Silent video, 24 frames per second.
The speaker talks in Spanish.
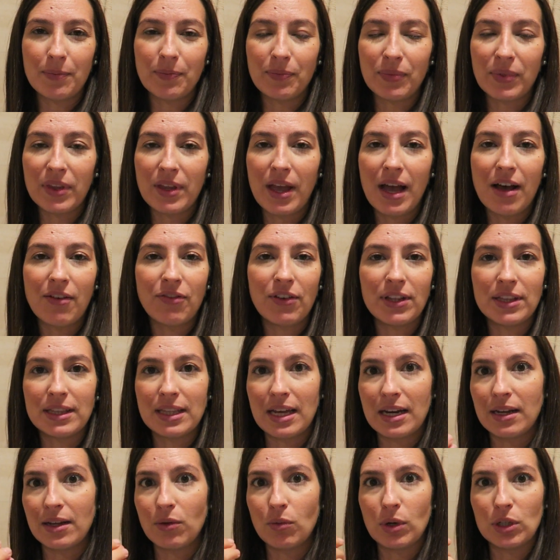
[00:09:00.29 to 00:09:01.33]
mm,
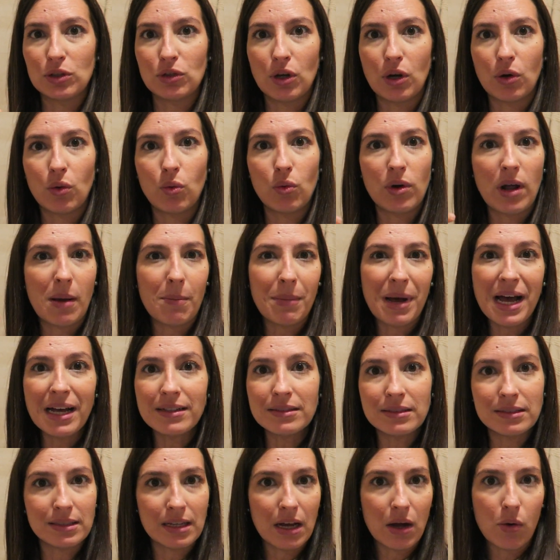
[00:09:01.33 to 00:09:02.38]
afectar en cuanto a alguna
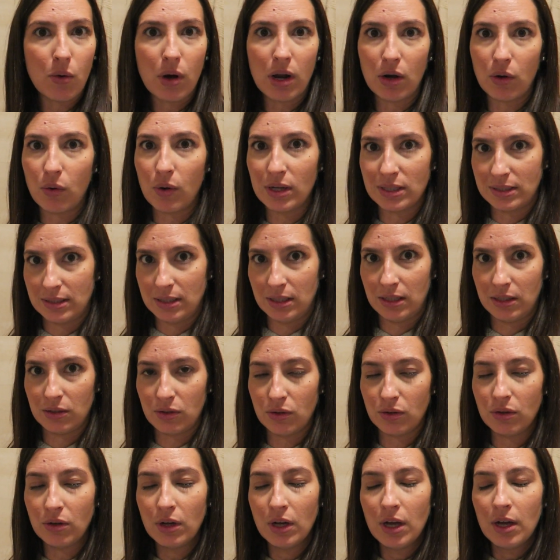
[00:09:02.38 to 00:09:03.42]
mancha o algo así,
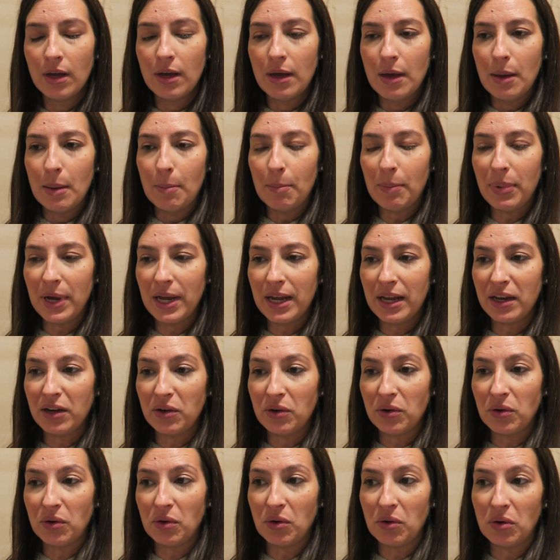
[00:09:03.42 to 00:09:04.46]
¿no?
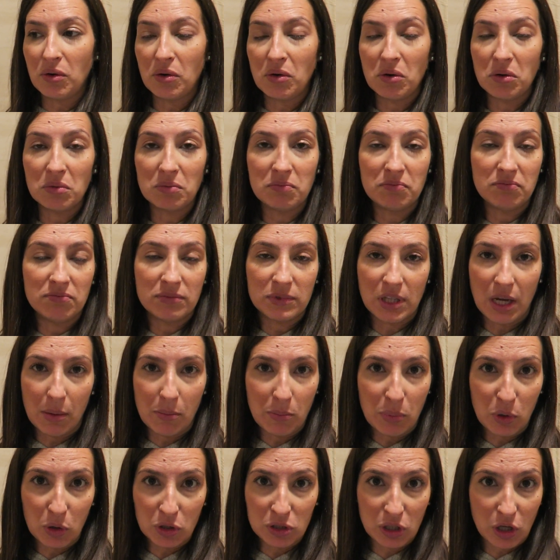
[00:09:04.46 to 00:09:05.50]
pero
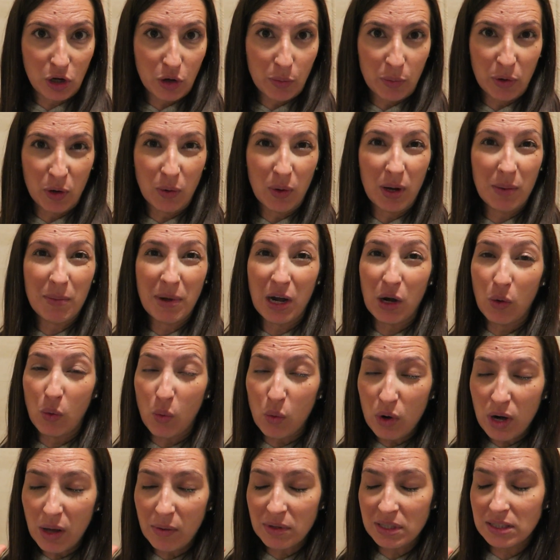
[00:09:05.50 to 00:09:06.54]
tampoco he tenido problema.
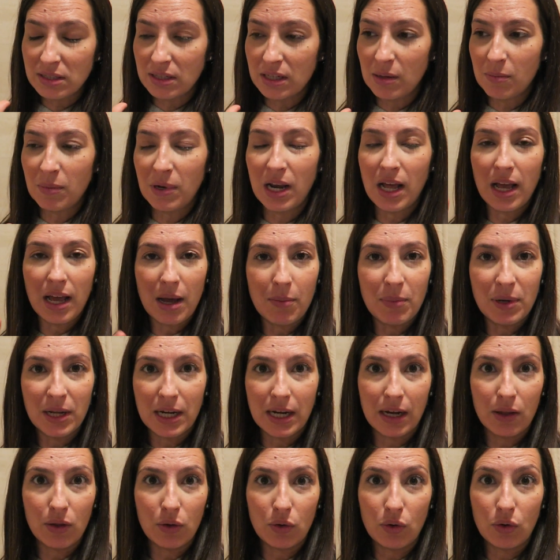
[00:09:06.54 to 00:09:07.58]
Alguna vez sí que me la he
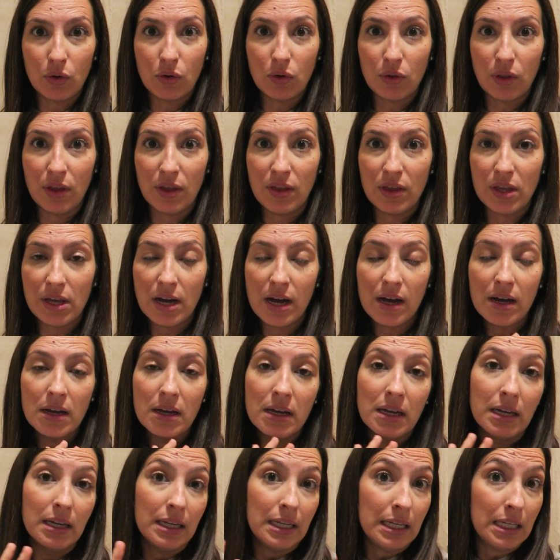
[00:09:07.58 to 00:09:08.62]
aplicado de día
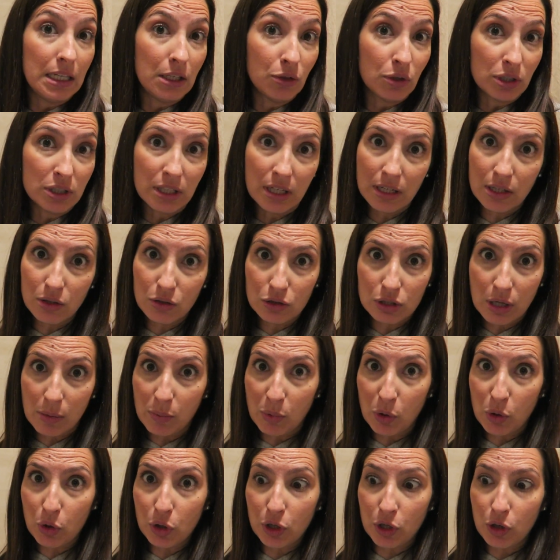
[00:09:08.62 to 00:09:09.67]
y no he tenido
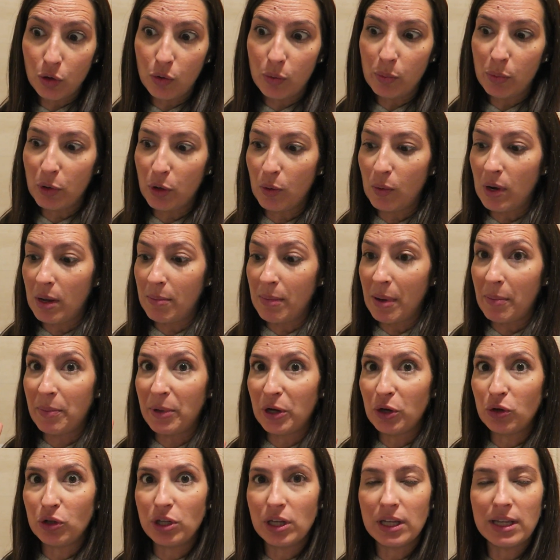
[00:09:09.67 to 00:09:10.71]
tampoco ningún problema.
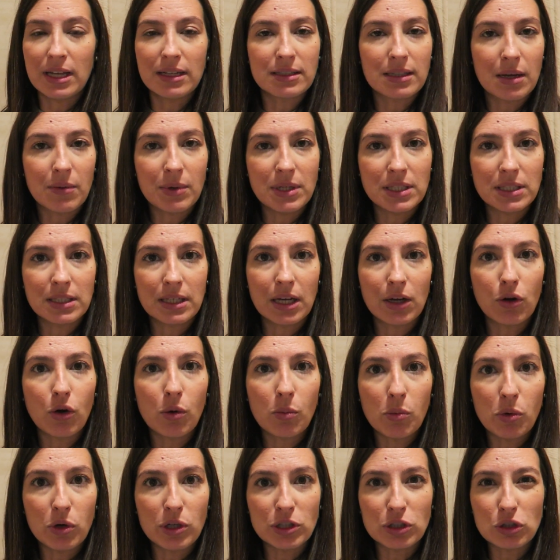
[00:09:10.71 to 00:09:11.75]
Pero oye, ya sabéis que
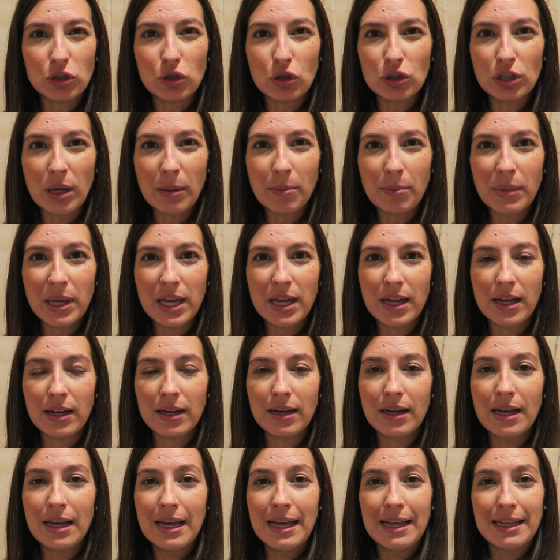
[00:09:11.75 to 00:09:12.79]
como esto
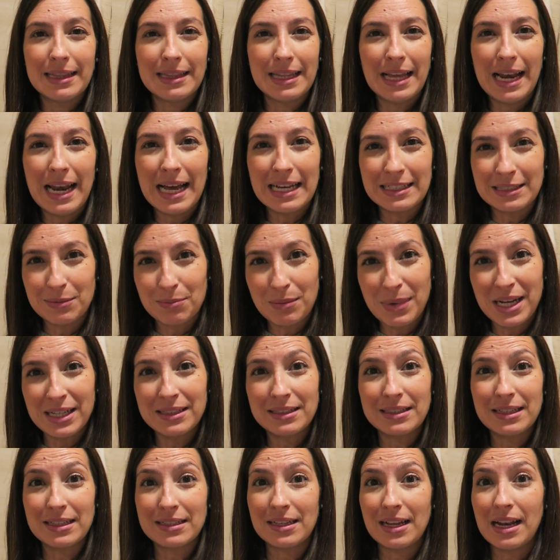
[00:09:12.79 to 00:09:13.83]
también de las
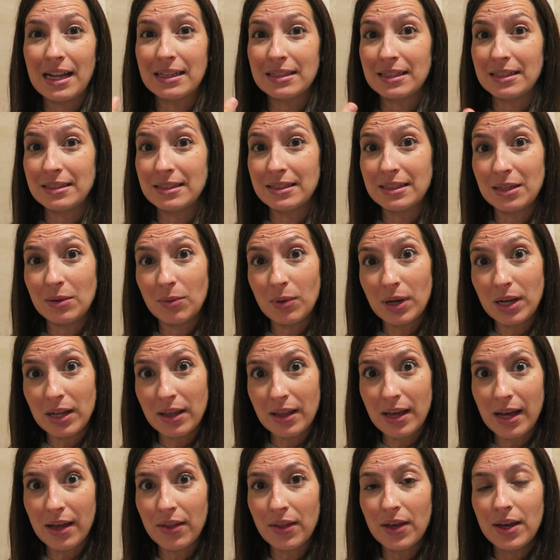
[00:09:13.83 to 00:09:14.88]
manchas y la
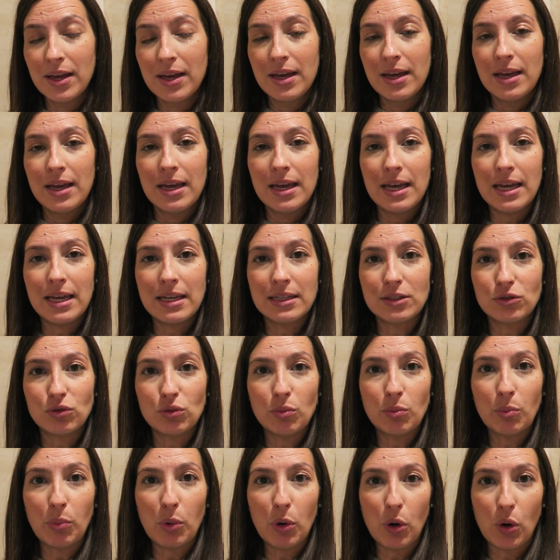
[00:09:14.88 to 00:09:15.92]
sensibilidad es
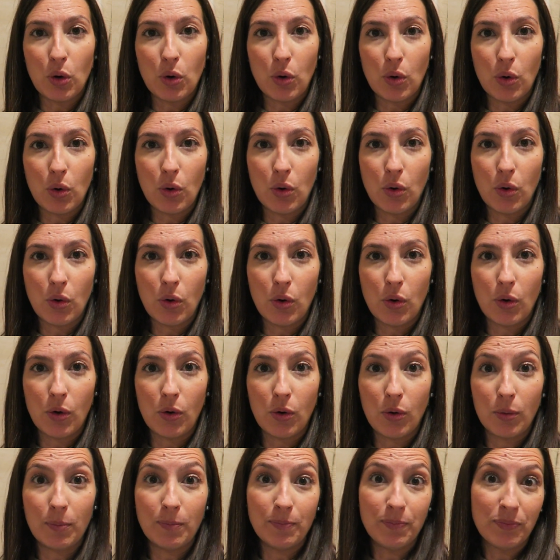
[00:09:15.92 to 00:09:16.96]
un
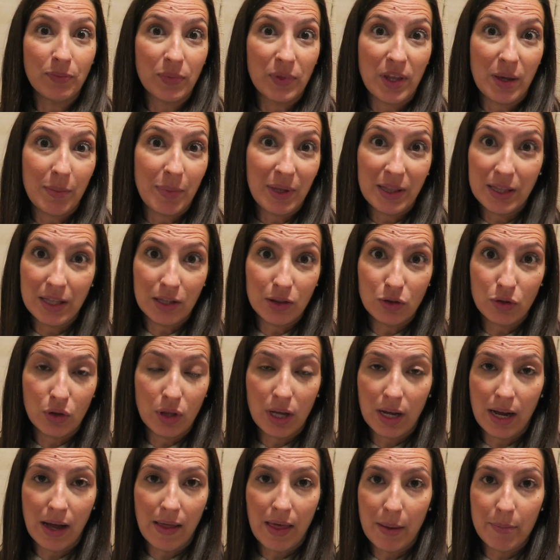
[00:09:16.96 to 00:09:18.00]
poco dependiendo
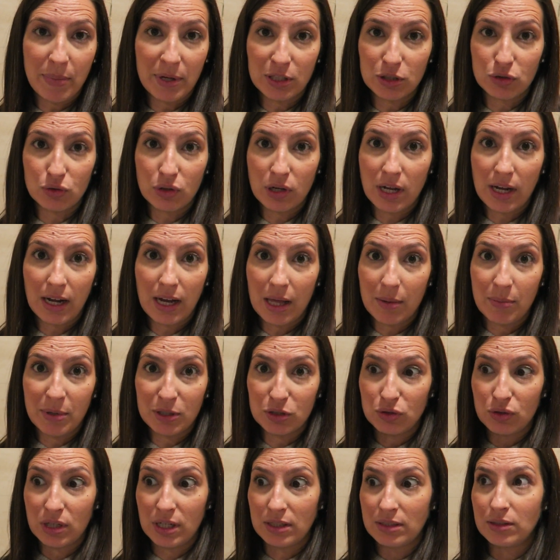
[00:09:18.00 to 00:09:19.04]
de cada persona, cada
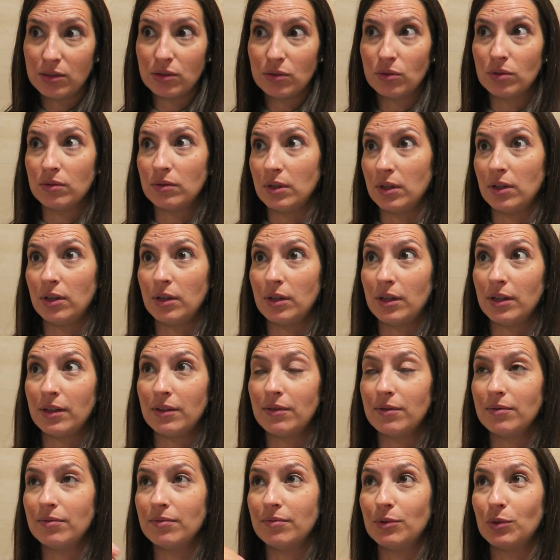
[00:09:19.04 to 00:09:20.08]
persona es
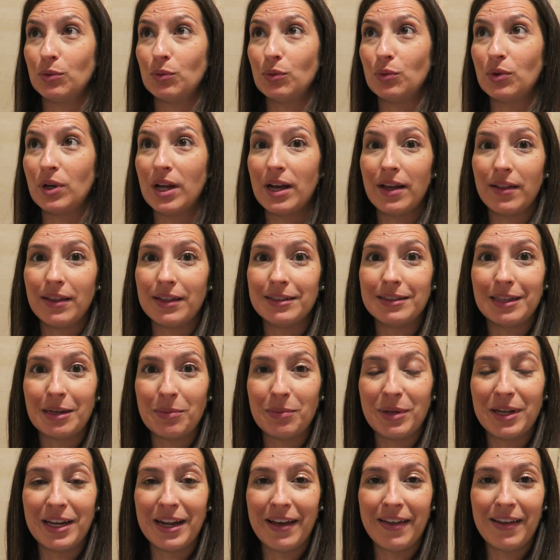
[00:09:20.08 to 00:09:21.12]
eh, una
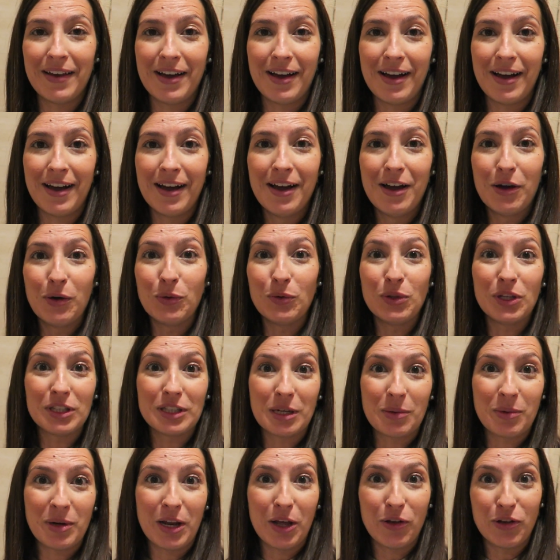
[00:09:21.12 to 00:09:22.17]
determinada, un
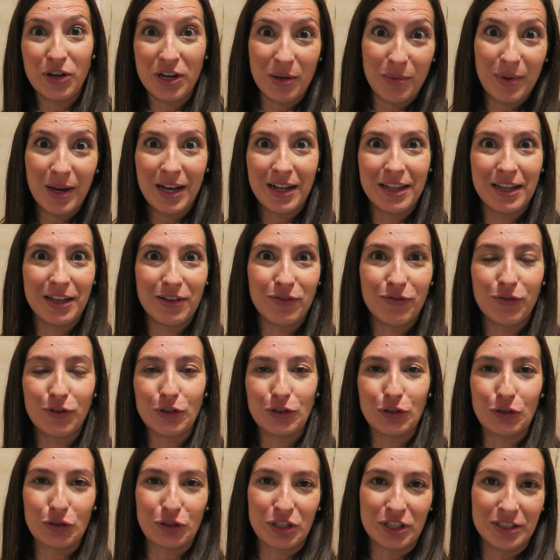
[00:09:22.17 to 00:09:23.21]
determinado nivel de
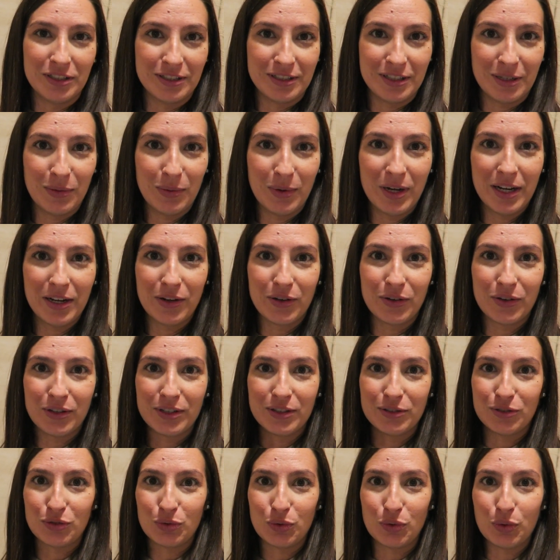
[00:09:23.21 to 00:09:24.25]
fotosensible ¿no?
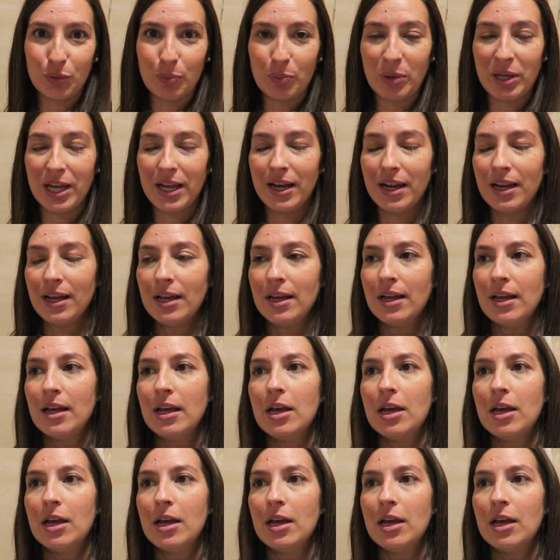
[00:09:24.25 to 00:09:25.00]
en su piel,